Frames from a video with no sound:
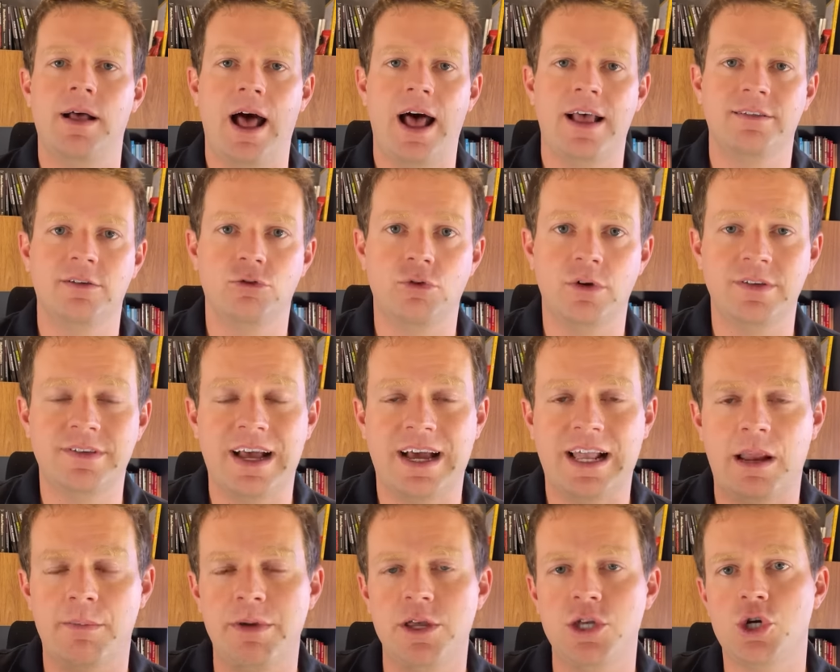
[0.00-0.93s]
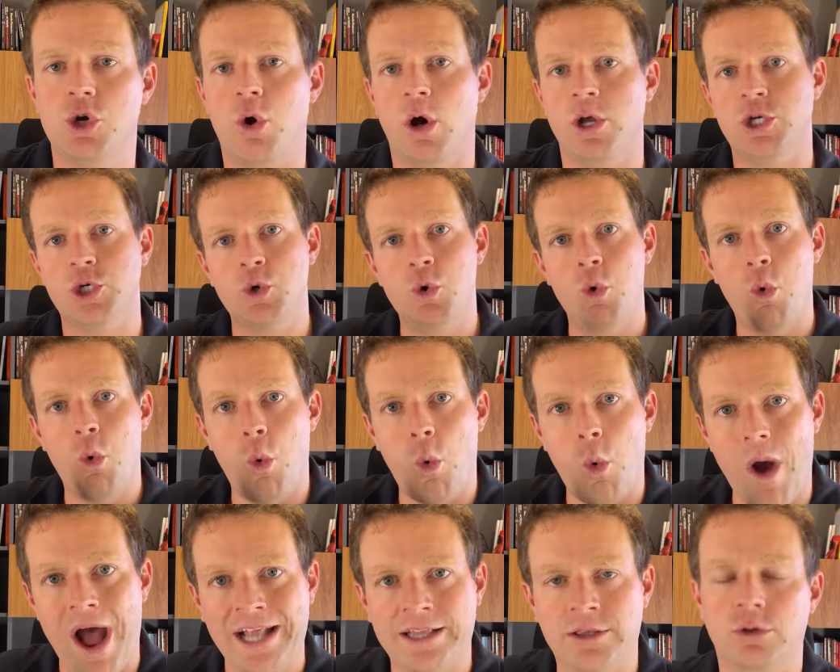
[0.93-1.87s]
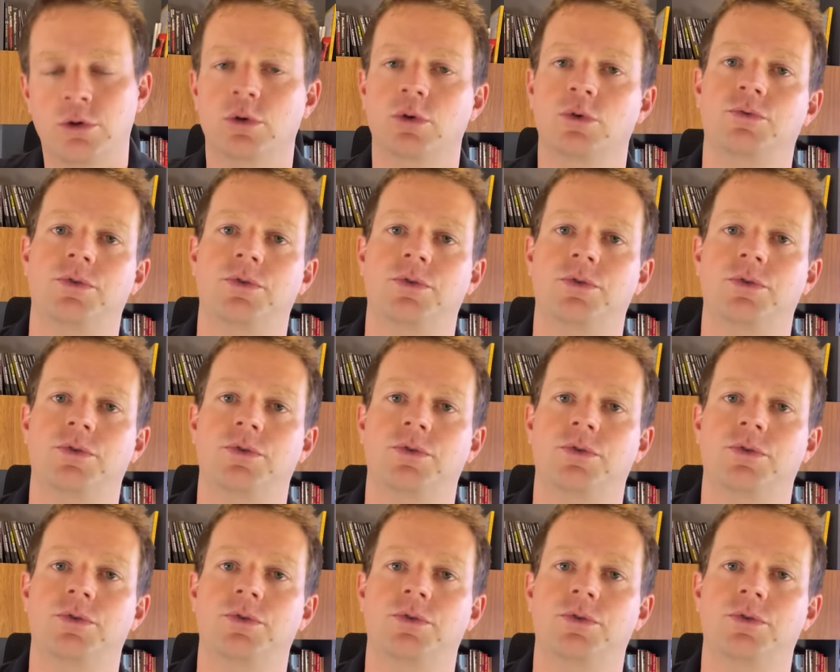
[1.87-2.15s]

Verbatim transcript: As ações da Clabin de código 4 no